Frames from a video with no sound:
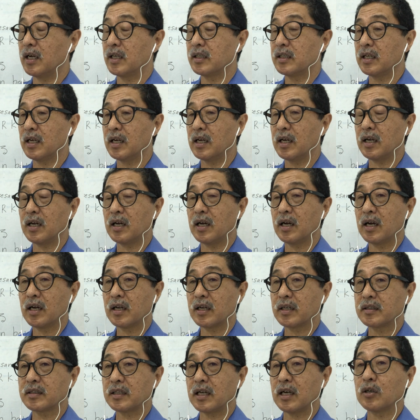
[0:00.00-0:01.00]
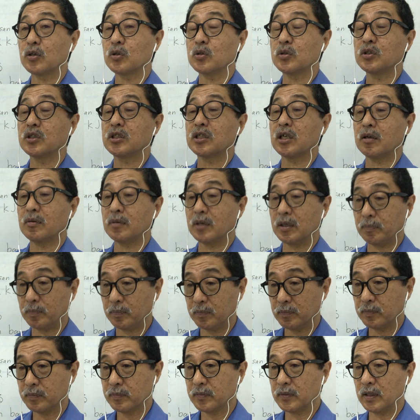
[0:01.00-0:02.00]
ada tanggung
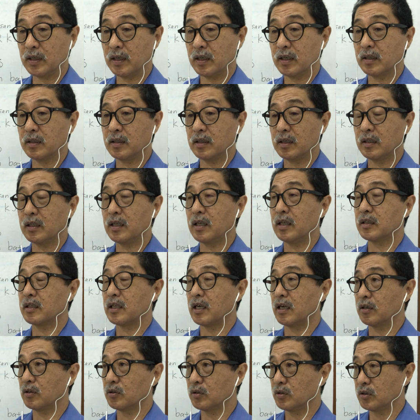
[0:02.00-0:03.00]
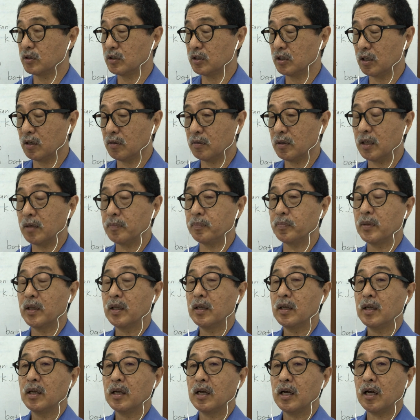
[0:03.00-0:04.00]
jawab ya jadi tanggung jawab
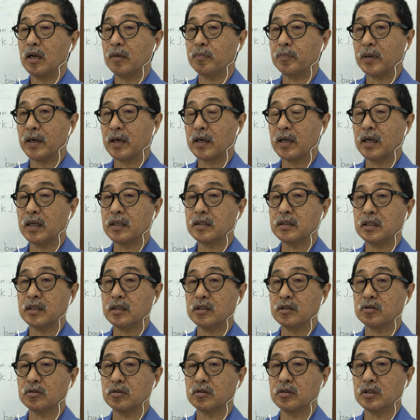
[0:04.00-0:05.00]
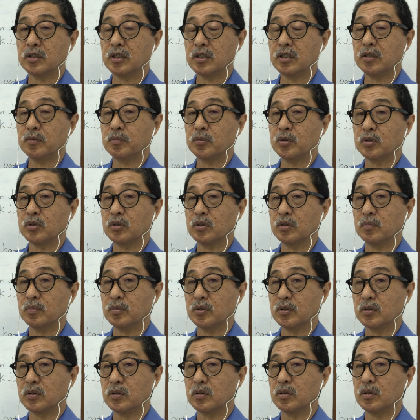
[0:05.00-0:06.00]
apakah diri sendiri
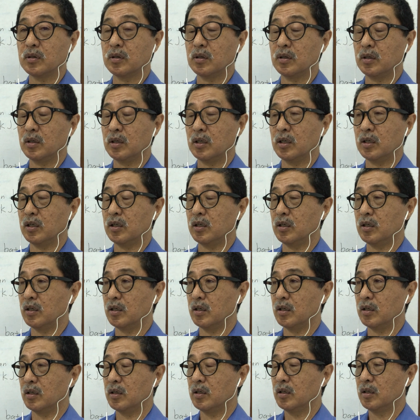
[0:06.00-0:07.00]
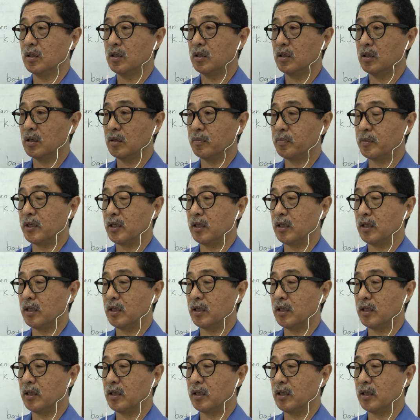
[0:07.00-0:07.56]
betul-betul eh, apa